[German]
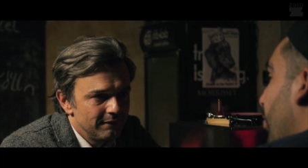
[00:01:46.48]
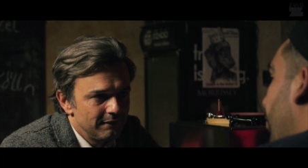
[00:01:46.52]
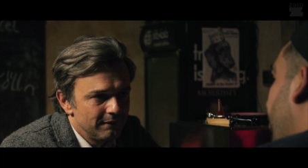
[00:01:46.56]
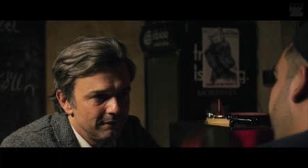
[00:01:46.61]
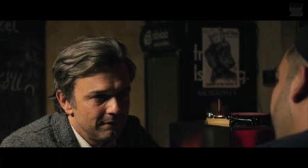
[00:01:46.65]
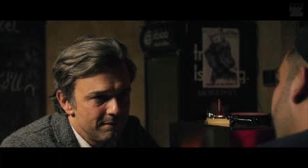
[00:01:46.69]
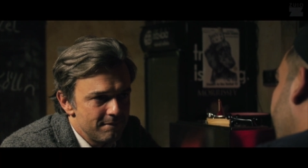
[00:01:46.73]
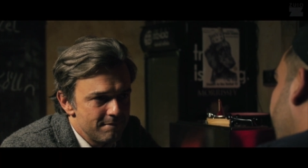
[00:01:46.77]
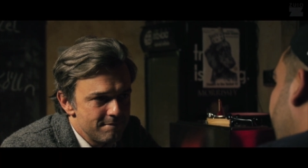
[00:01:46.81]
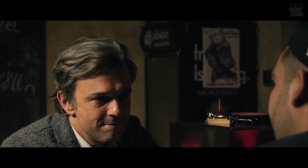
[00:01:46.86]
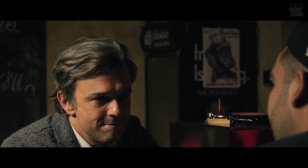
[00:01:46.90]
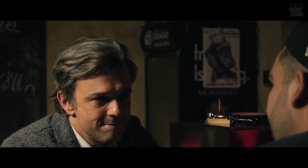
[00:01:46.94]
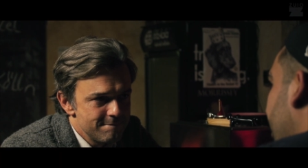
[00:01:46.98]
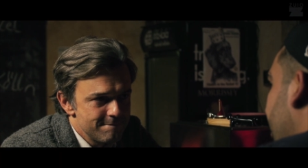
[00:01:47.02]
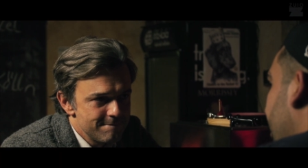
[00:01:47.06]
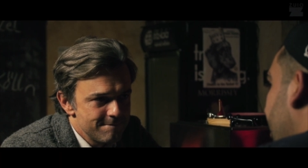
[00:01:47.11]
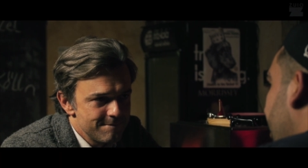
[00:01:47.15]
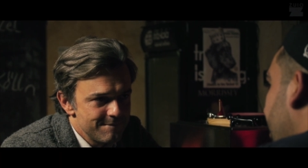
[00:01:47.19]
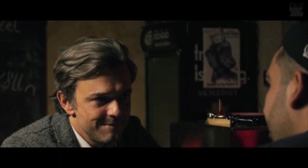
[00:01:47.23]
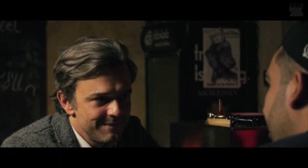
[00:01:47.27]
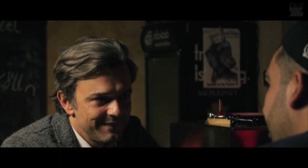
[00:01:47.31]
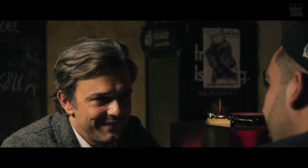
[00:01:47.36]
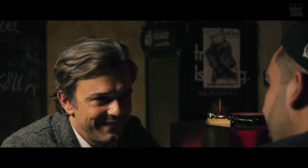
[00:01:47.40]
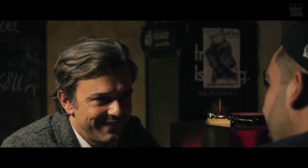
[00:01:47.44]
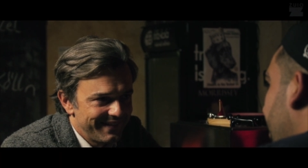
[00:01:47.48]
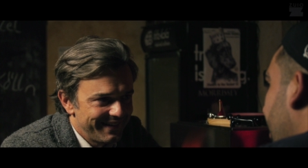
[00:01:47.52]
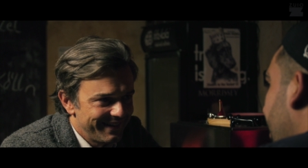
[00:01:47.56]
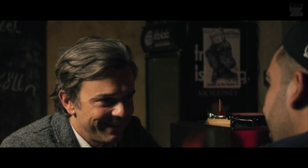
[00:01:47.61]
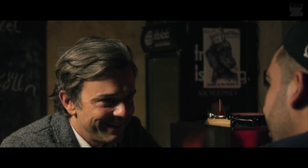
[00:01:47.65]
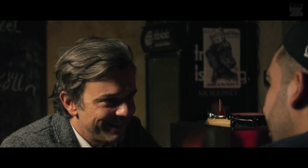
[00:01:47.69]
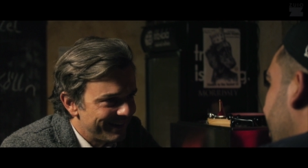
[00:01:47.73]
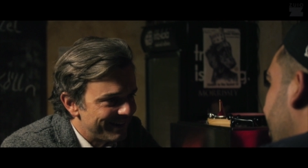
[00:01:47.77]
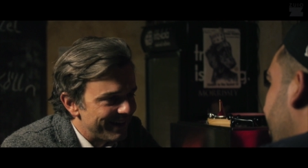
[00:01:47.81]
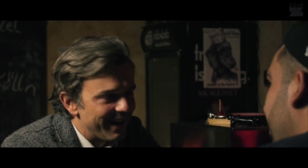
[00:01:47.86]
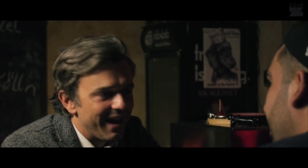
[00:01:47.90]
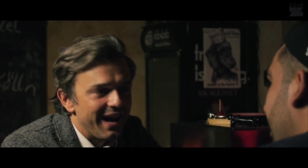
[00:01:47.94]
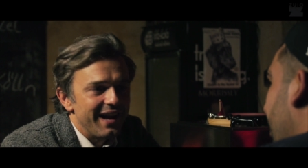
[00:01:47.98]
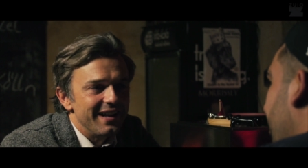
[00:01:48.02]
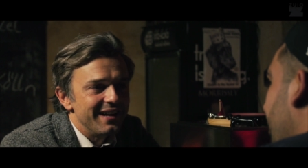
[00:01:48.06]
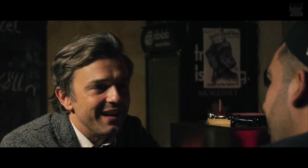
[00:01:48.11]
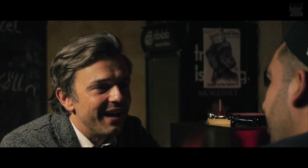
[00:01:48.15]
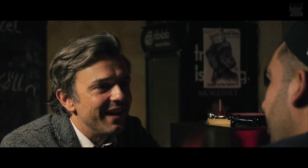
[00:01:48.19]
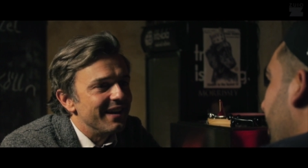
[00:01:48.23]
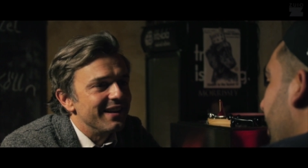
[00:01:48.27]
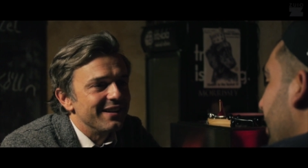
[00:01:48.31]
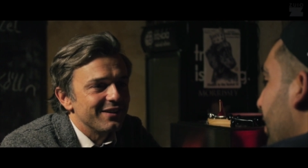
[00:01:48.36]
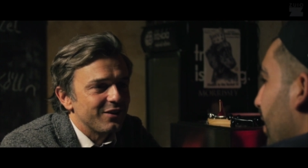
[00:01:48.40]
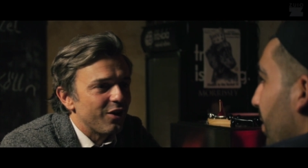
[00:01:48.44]
wurde vergewaltigt in der Kindheit, deswegen habe ich
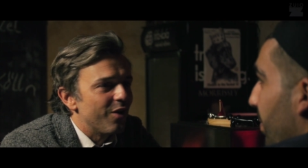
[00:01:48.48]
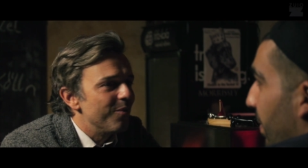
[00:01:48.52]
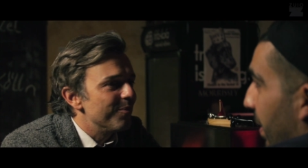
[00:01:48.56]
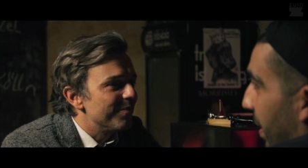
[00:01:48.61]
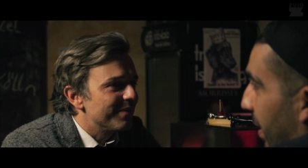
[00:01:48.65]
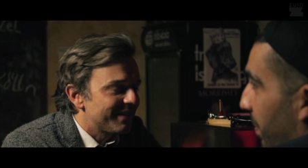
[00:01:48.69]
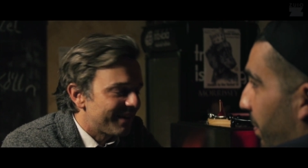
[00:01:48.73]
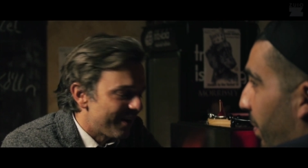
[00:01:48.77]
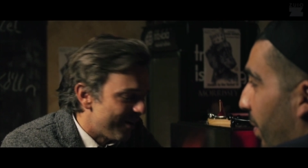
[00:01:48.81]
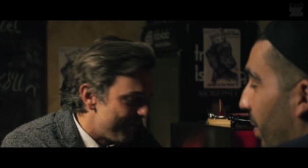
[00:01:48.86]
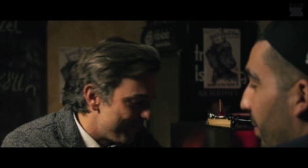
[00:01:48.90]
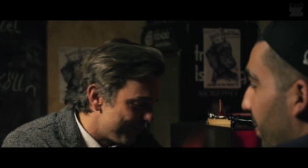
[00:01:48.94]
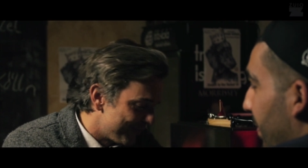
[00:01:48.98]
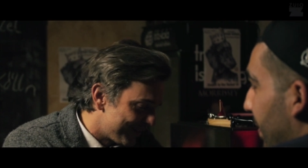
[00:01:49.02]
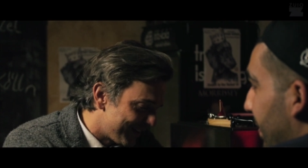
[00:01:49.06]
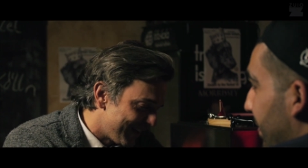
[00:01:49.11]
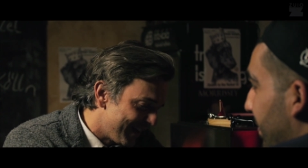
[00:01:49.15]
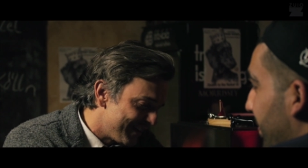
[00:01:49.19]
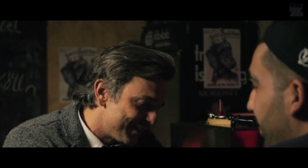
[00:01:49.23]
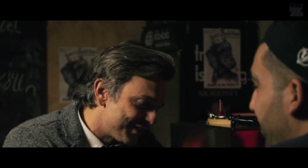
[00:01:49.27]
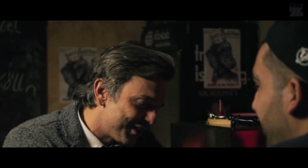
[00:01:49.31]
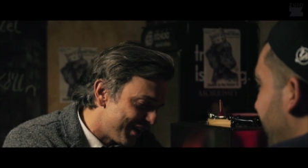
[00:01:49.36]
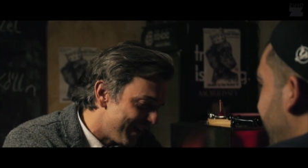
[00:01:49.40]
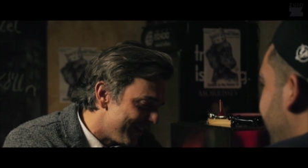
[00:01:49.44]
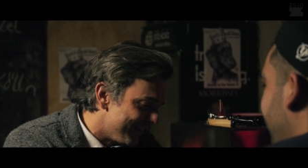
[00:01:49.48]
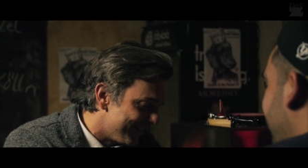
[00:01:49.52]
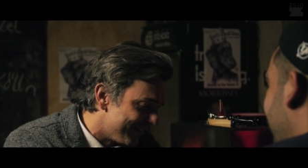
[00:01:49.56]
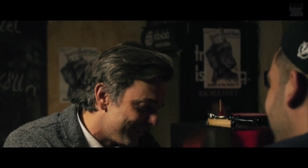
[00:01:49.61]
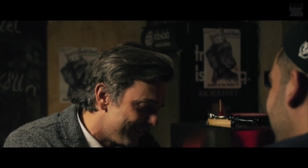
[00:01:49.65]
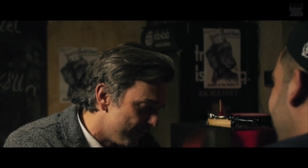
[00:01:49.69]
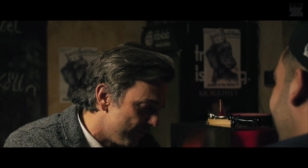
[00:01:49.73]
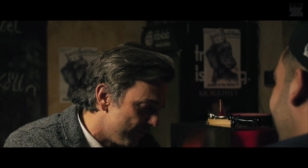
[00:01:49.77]
nein, mir gedacht, komm, ich mache Hip-Hop. kein Scheiß.